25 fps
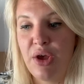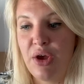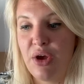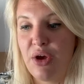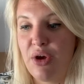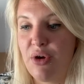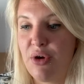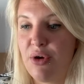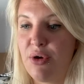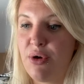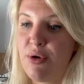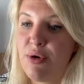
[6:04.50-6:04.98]

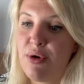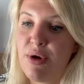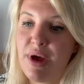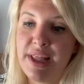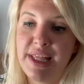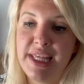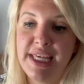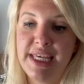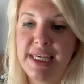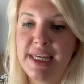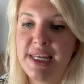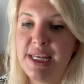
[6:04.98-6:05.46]
euh,
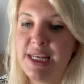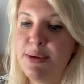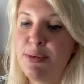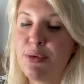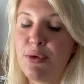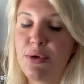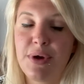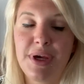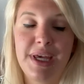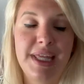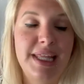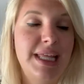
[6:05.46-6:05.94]
un
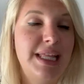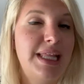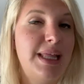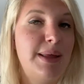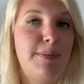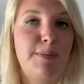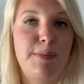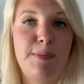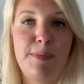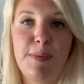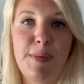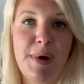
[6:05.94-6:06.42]
équilibre qui
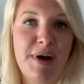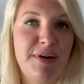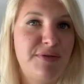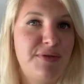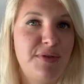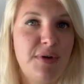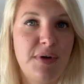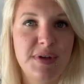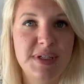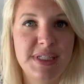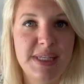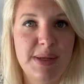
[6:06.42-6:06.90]
n'était pas
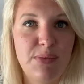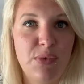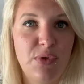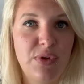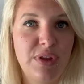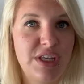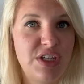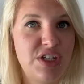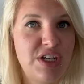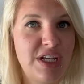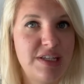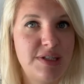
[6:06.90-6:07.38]
forcément
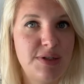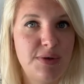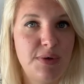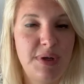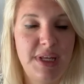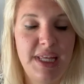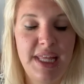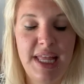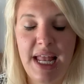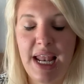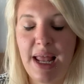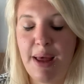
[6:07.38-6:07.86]
déjà
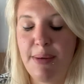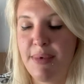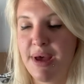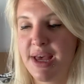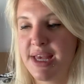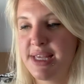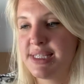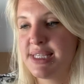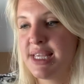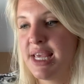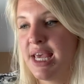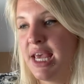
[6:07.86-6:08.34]
solide à la
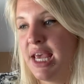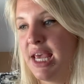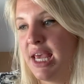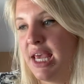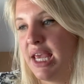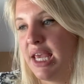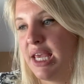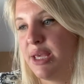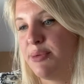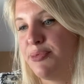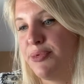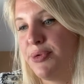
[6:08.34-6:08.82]
base.
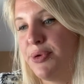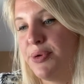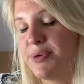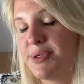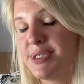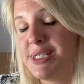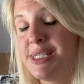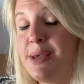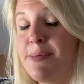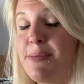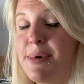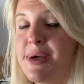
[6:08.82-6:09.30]
Et puis
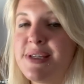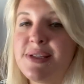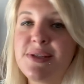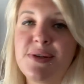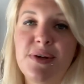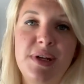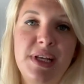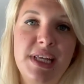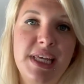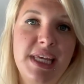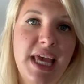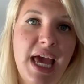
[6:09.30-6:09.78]
aussi parce
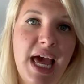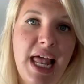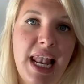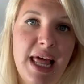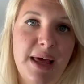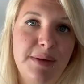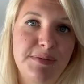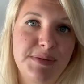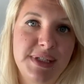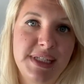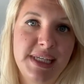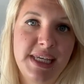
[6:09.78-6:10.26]
que Lia
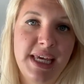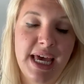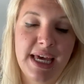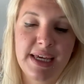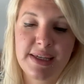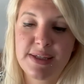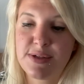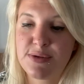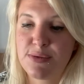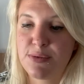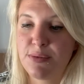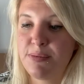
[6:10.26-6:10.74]
a un petit
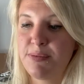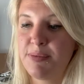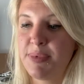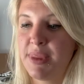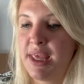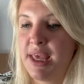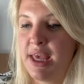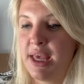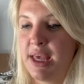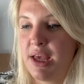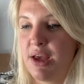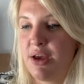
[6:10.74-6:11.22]
garçon,
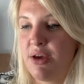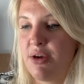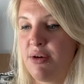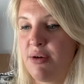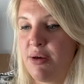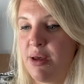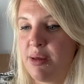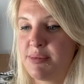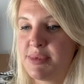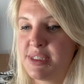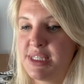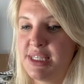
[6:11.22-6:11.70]
euh,
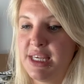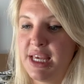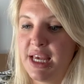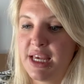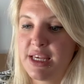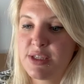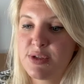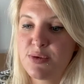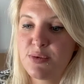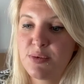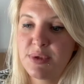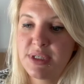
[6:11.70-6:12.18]
un petit
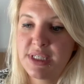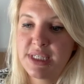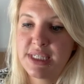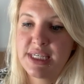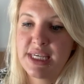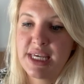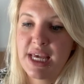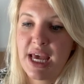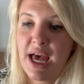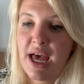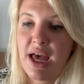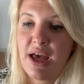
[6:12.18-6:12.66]
garçon
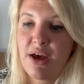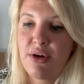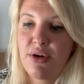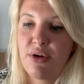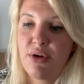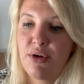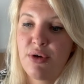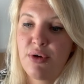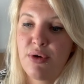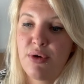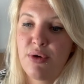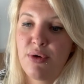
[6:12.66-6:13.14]
qui a
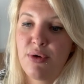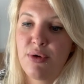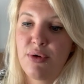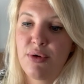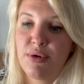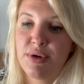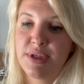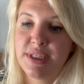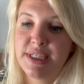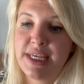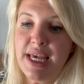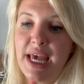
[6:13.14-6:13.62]

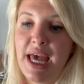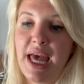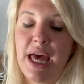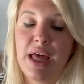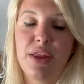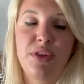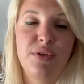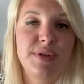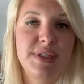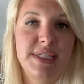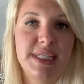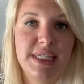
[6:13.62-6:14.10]
euh, qui a
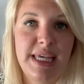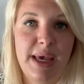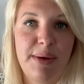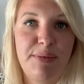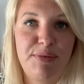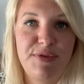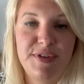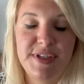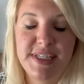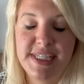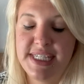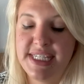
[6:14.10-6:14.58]
un handicap
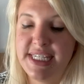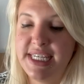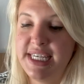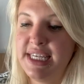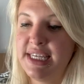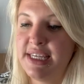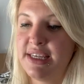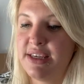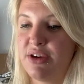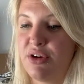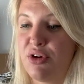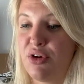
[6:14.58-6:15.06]

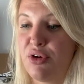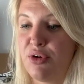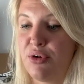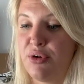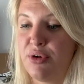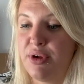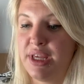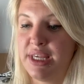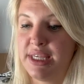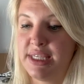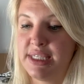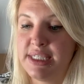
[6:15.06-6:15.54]
physique
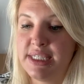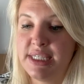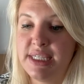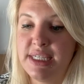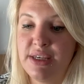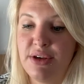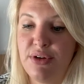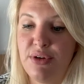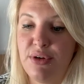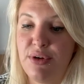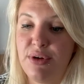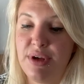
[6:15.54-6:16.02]
et
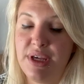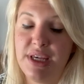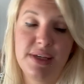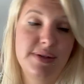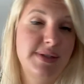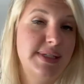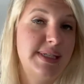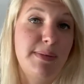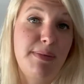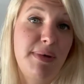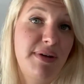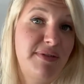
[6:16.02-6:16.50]
qui et que
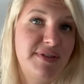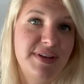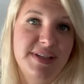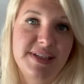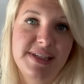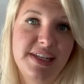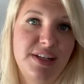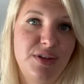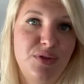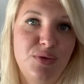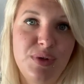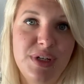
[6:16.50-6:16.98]
c'est pas
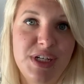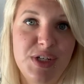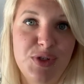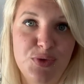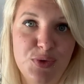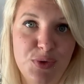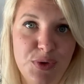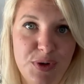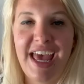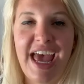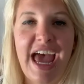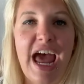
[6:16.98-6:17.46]
facile tous les
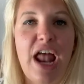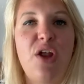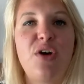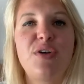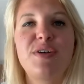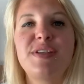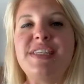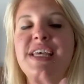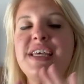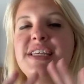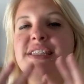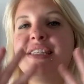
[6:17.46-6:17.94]
jours.
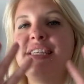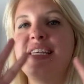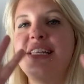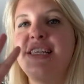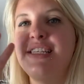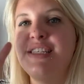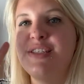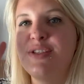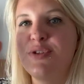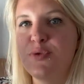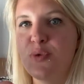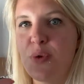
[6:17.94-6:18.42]
Alors ça c'est
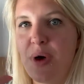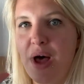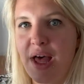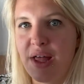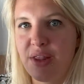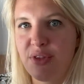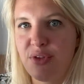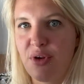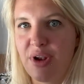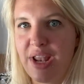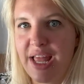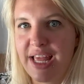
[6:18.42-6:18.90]

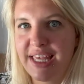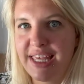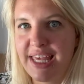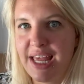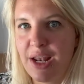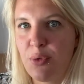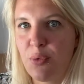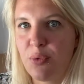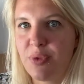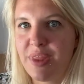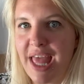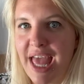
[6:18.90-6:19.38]
l'histoire dans
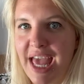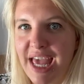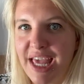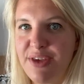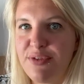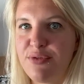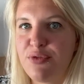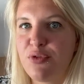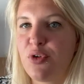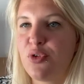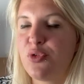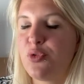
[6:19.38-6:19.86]
laquelle on
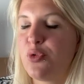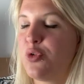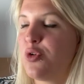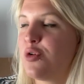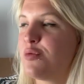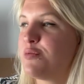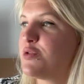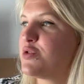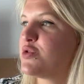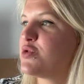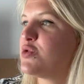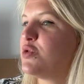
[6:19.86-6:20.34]
arrive quand on
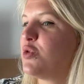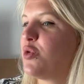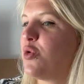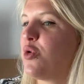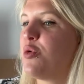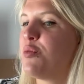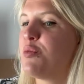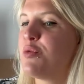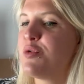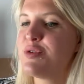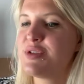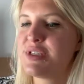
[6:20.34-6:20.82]
commence le
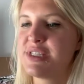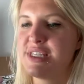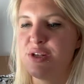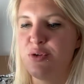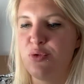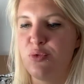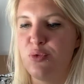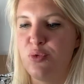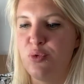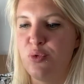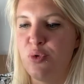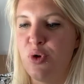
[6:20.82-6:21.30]
roman, c'est
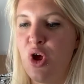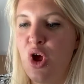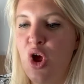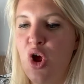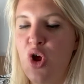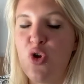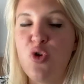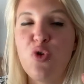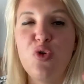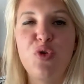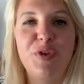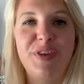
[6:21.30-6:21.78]

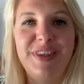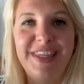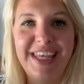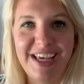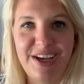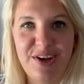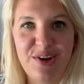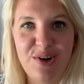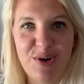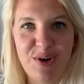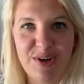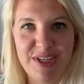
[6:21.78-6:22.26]
le
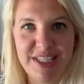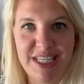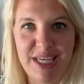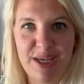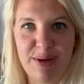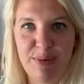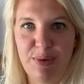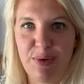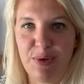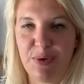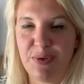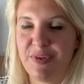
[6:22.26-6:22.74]
décor qui
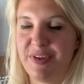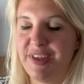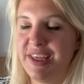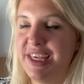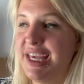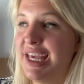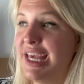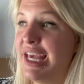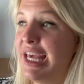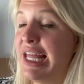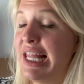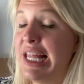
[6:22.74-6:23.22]
est
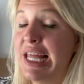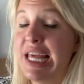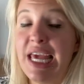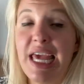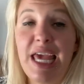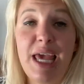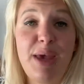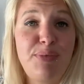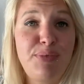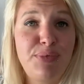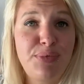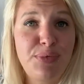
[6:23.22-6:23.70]
planté.
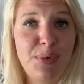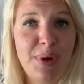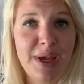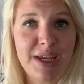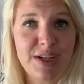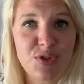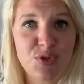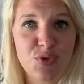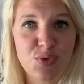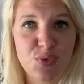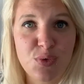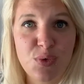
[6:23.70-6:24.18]
Et puis
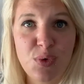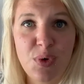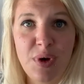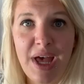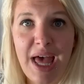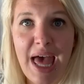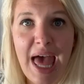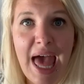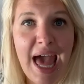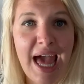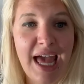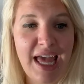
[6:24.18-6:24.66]
un jour
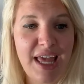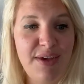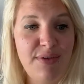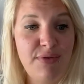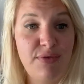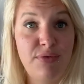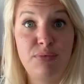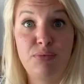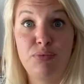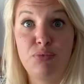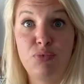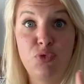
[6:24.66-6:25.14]
arrivent
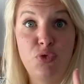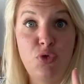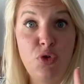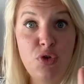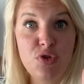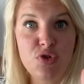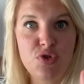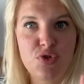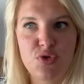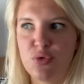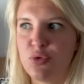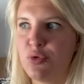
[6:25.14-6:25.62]

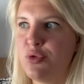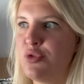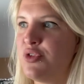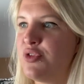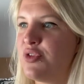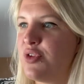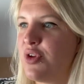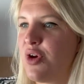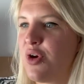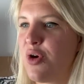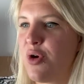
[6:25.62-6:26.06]
deux autres